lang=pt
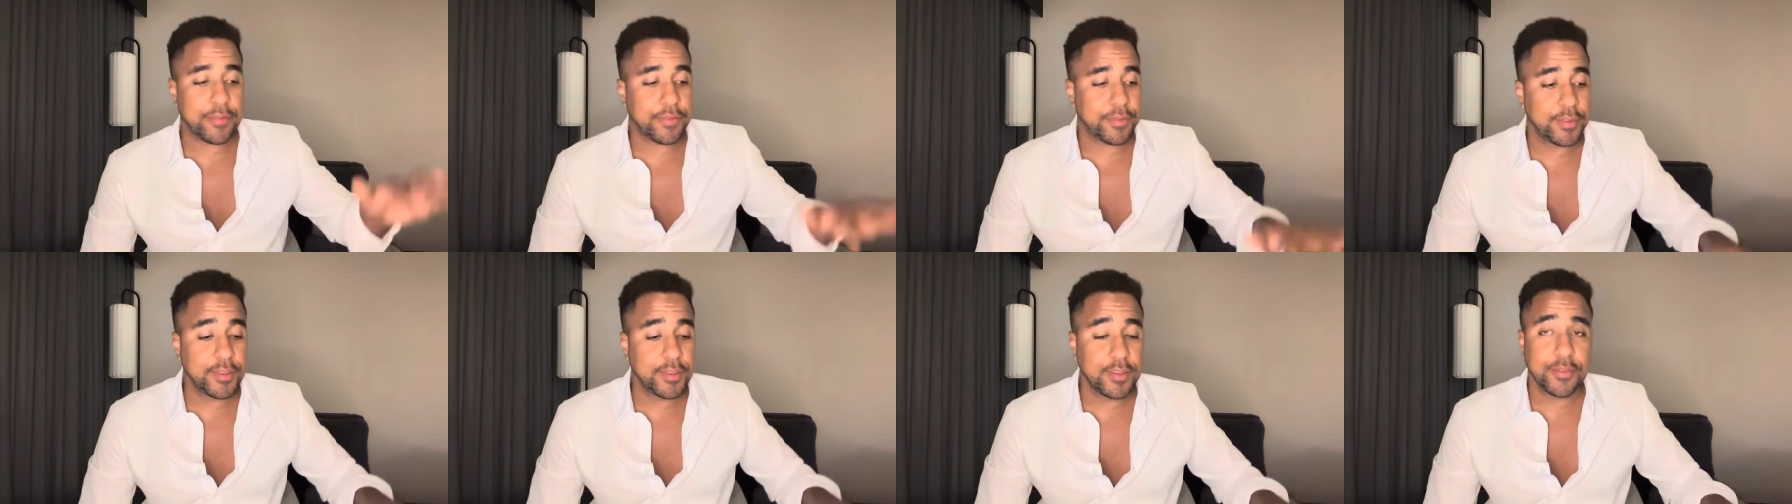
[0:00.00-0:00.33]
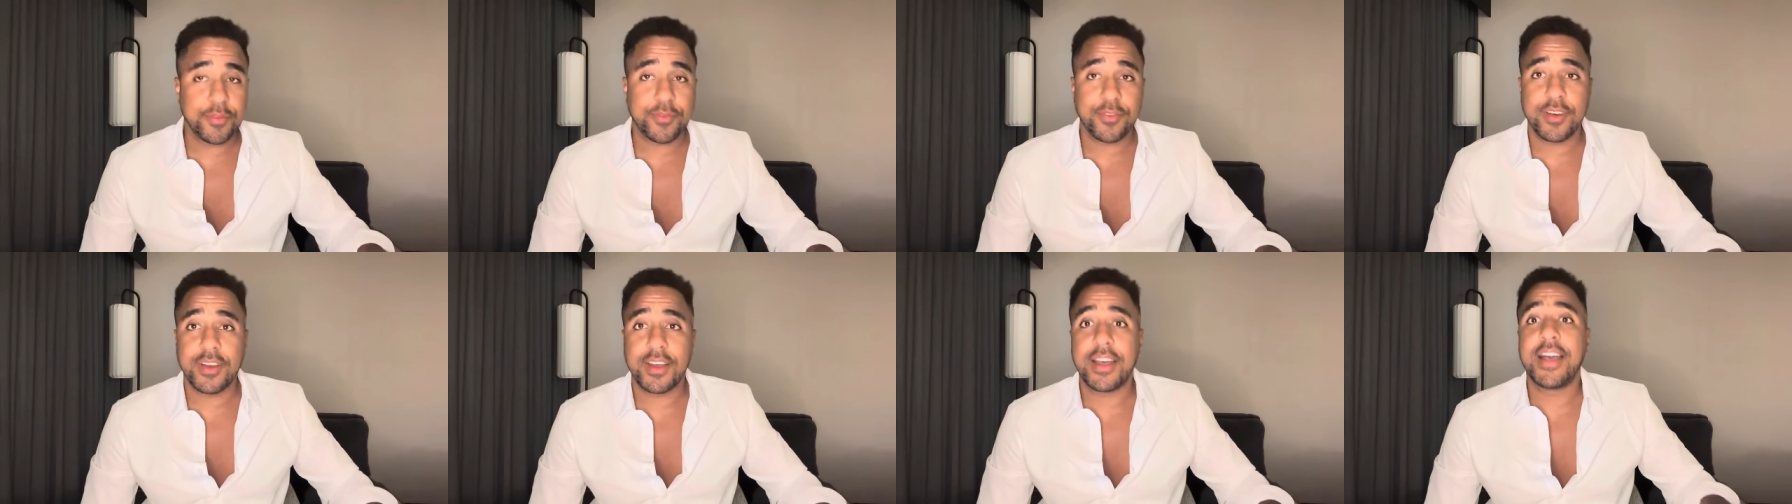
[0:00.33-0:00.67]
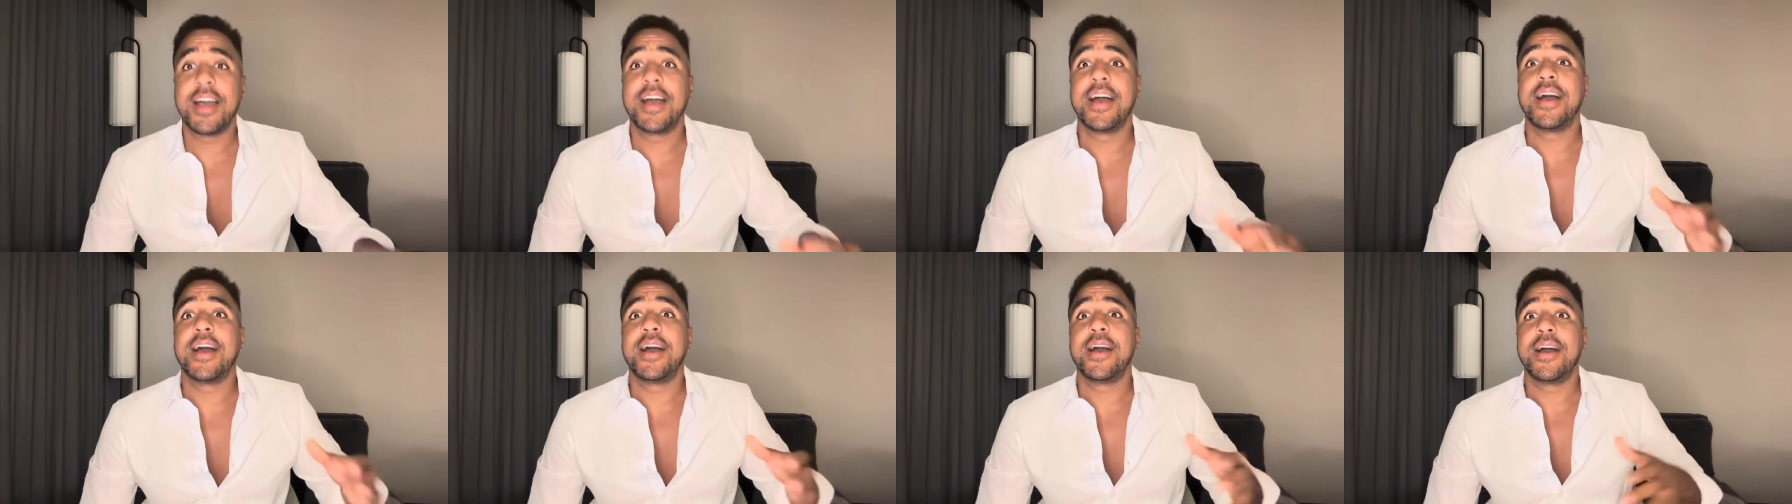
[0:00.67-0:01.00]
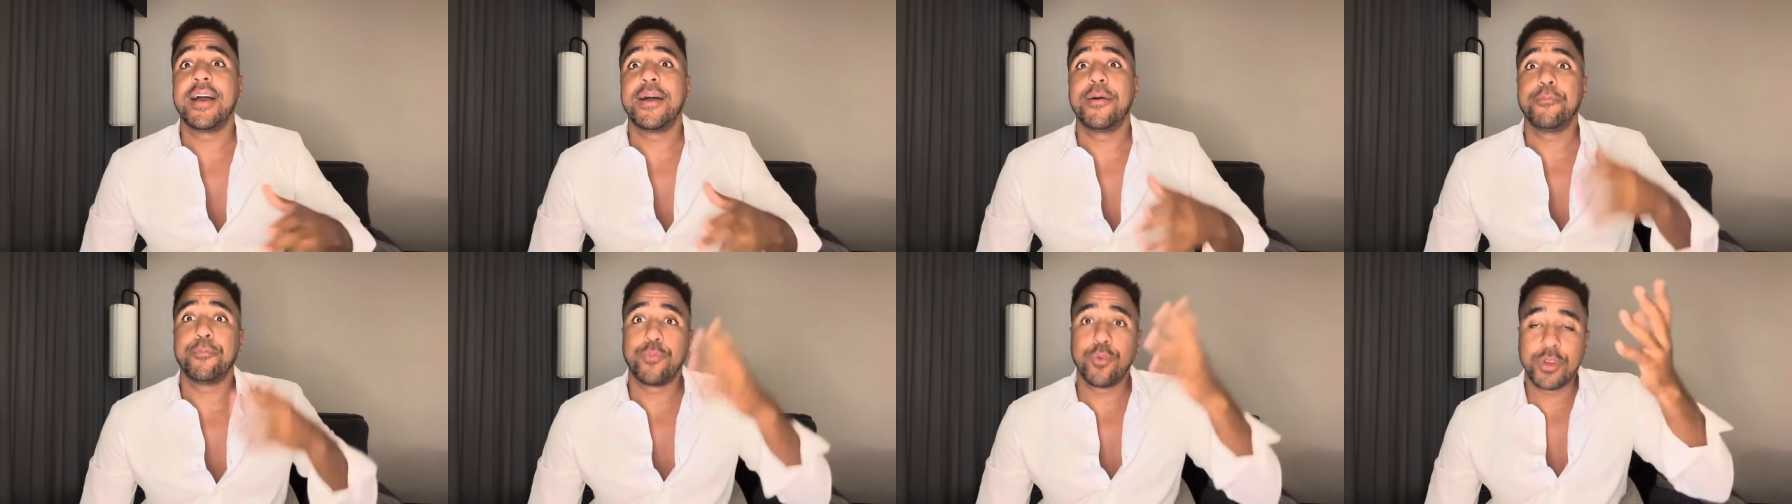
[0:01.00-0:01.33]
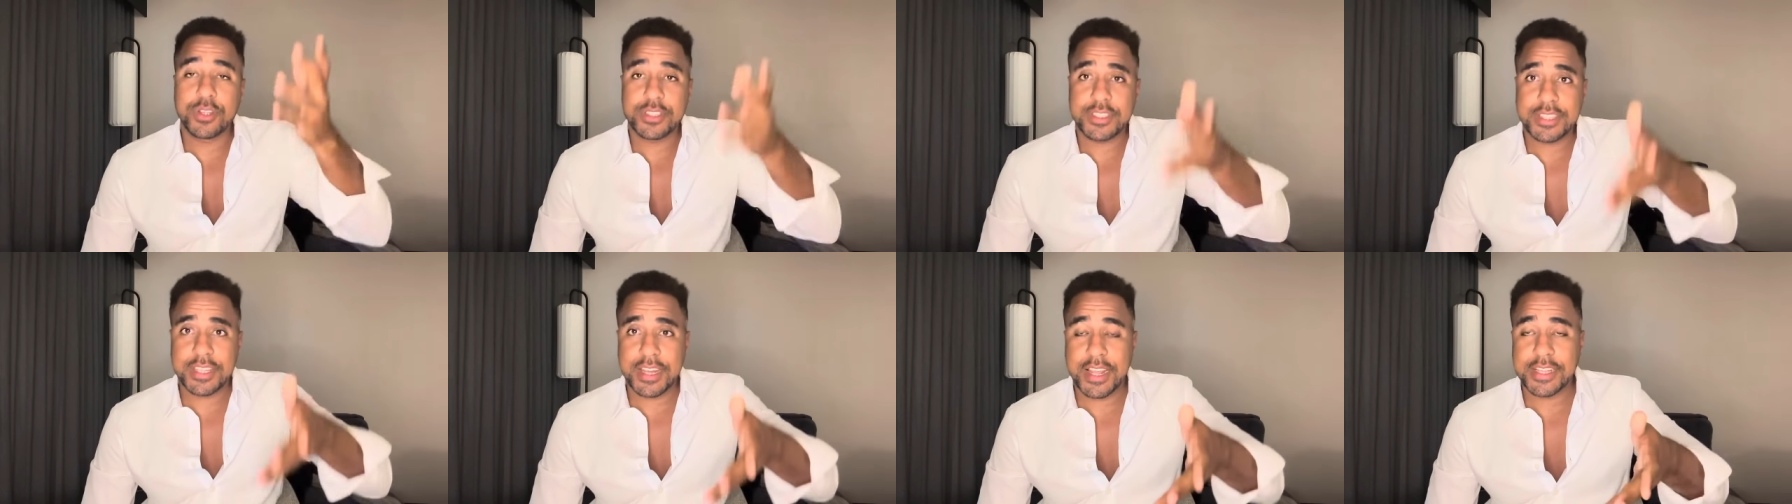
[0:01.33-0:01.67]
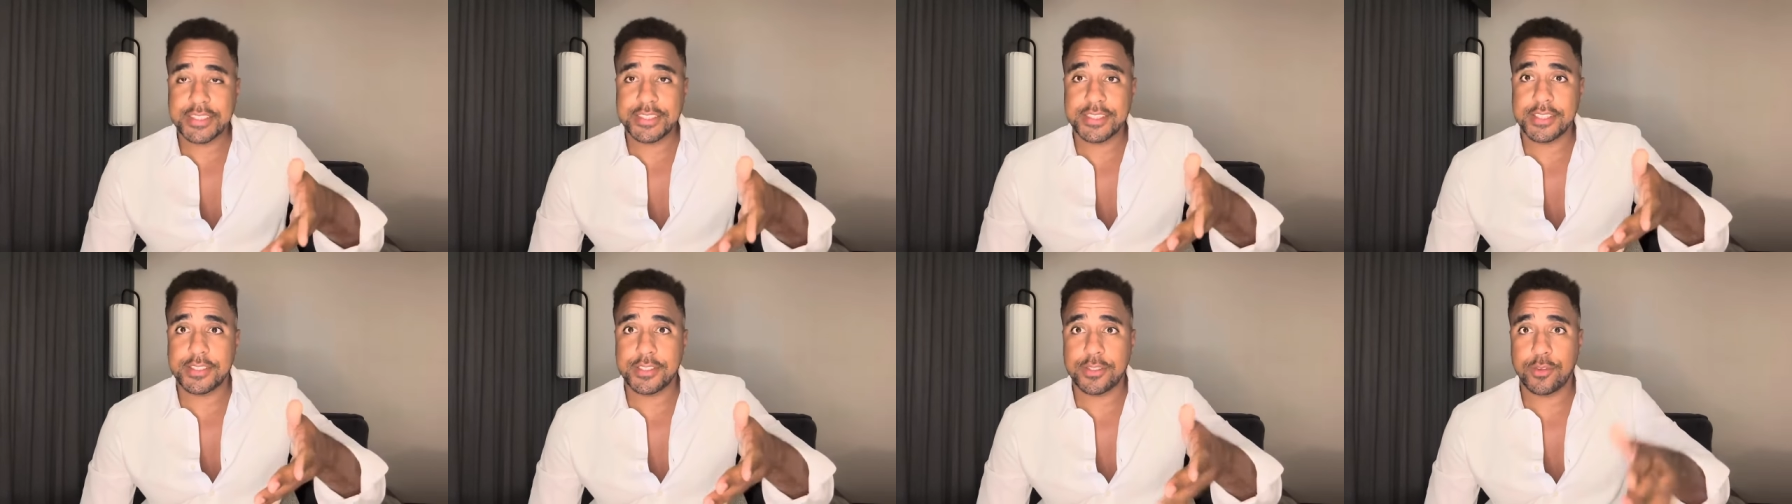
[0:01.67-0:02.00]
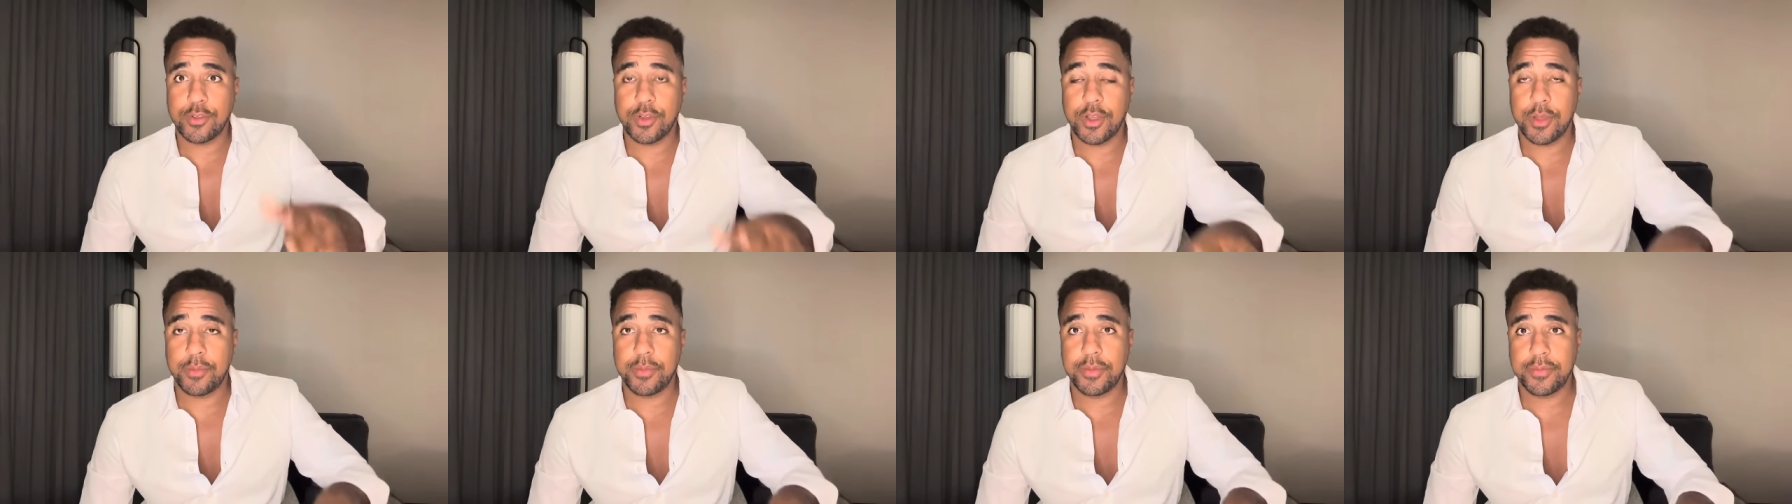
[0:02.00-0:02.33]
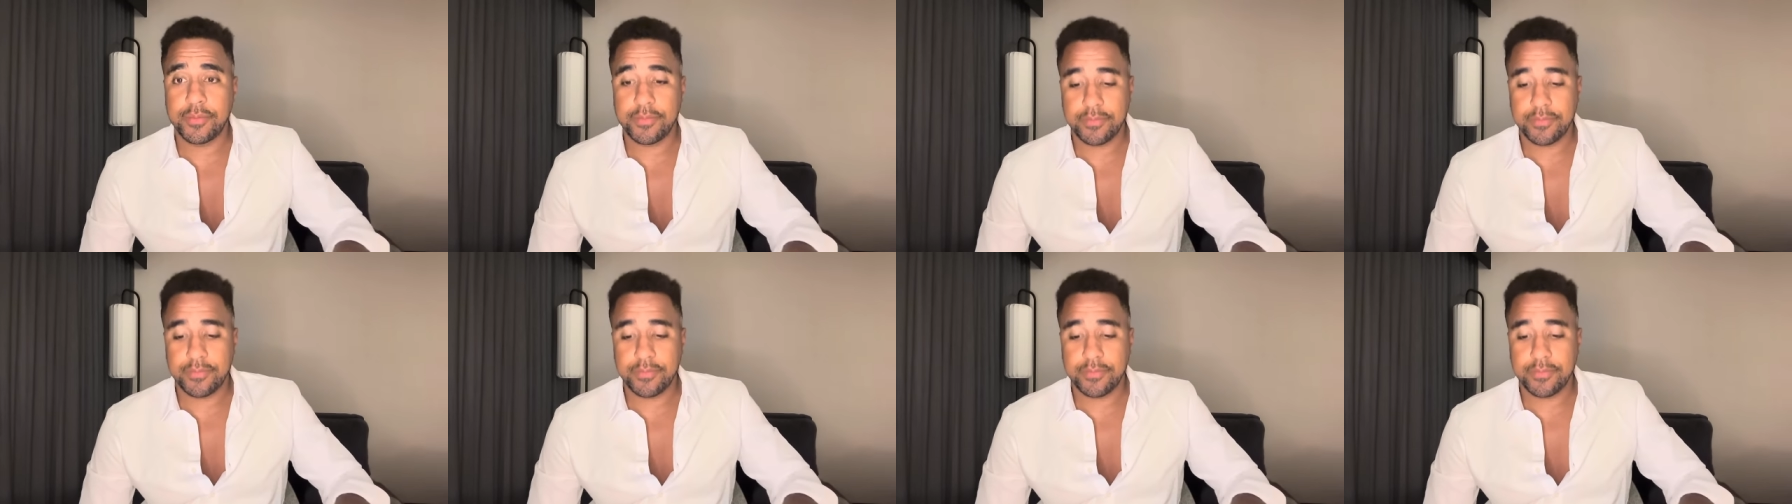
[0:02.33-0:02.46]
FIFA por trás desse nome.